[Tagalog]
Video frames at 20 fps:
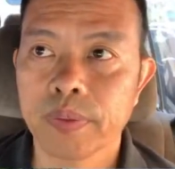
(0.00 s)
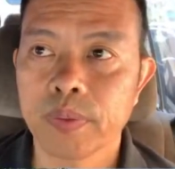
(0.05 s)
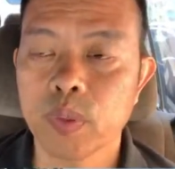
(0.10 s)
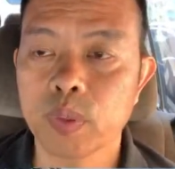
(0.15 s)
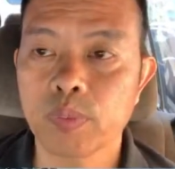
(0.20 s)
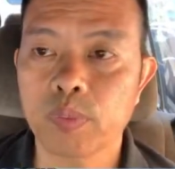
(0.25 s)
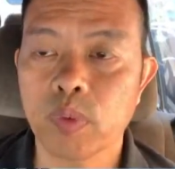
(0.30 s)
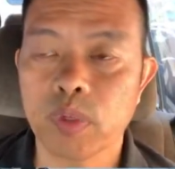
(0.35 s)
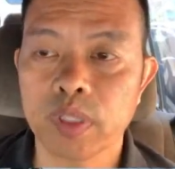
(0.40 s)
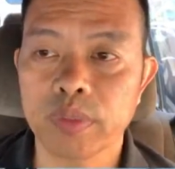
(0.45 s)

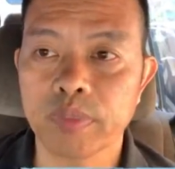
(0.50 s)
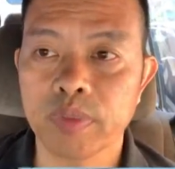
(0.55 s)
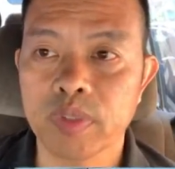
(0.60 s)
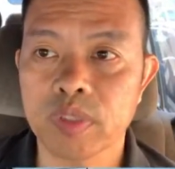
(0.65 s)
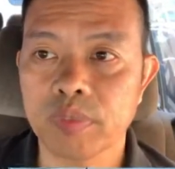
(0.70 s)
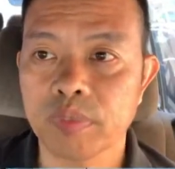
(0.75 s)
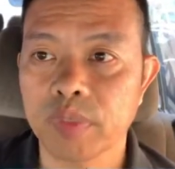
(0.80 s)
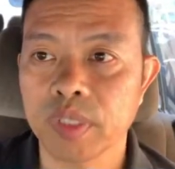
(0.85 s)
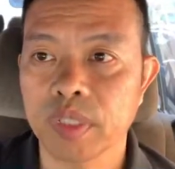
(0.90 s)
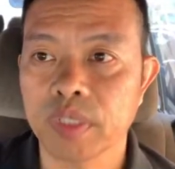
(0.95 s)
Yun po ang ibig
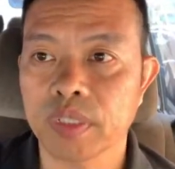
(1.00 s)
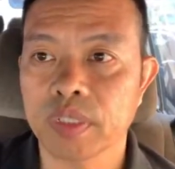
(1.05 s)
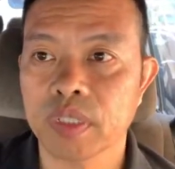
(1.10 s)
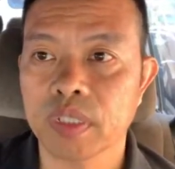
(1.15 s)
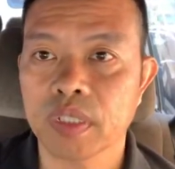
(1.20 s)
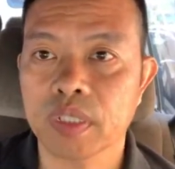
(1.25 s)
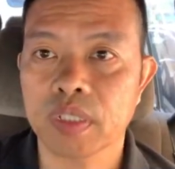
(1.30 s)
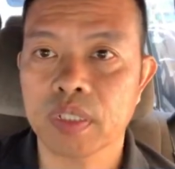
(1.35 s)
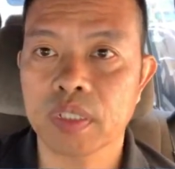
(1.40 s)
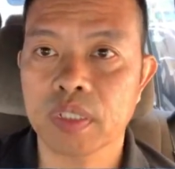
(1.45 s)
sabihin
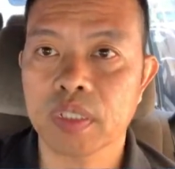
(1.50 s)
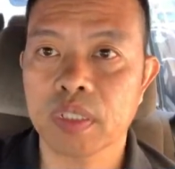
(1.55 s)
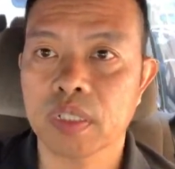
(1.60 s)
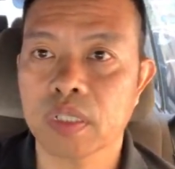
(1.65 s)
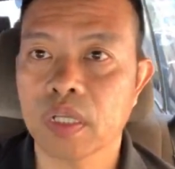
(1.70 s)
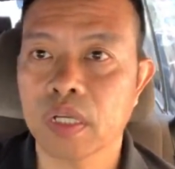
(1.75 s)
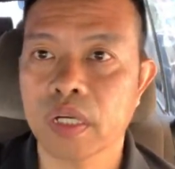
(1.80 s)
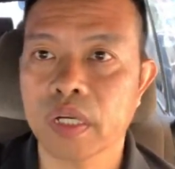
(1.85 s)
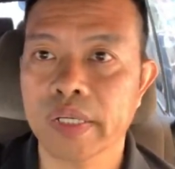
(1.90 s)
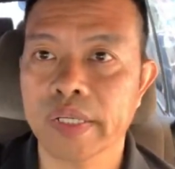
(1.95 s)
na
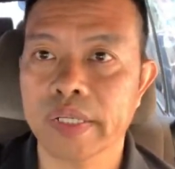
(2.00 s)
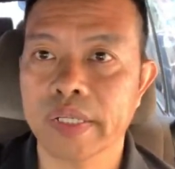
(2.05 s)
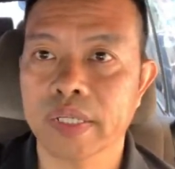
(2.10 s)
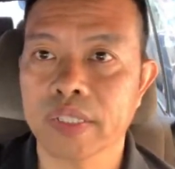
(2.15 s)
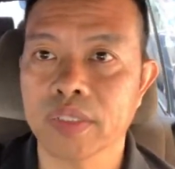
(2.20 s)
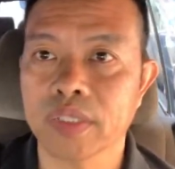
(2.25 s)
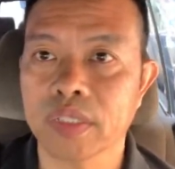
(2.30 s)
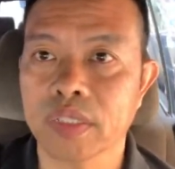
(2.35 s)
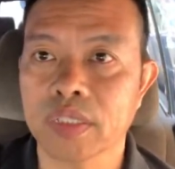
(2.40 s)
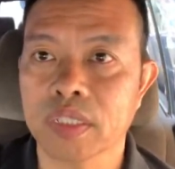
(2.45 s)
akala
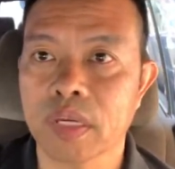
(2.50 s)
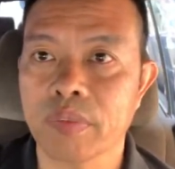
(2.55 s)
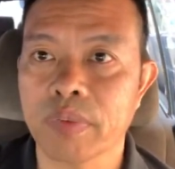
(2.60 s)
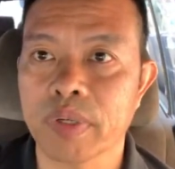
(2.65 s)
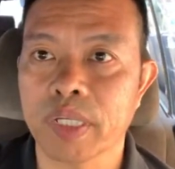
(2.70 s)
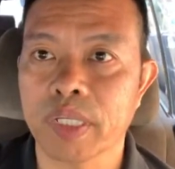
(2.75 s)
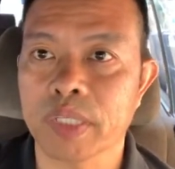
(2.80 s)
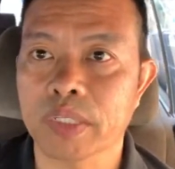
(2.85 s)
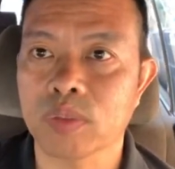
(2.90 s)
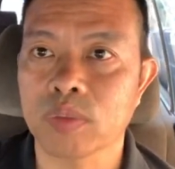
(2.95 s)
natin
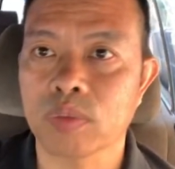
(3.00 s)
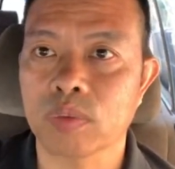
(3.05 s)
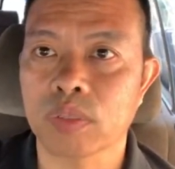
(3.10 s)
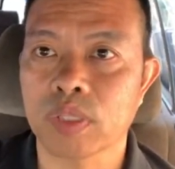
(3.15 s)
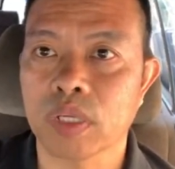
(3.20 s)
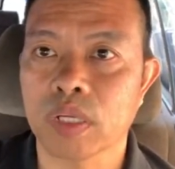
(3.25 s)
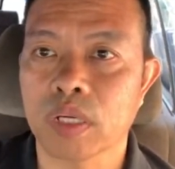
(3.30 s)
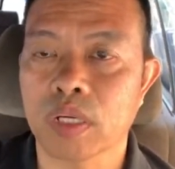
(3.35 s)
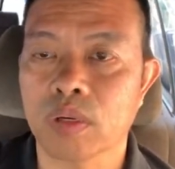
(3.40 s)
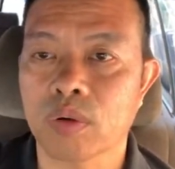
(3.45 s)
tama na ito na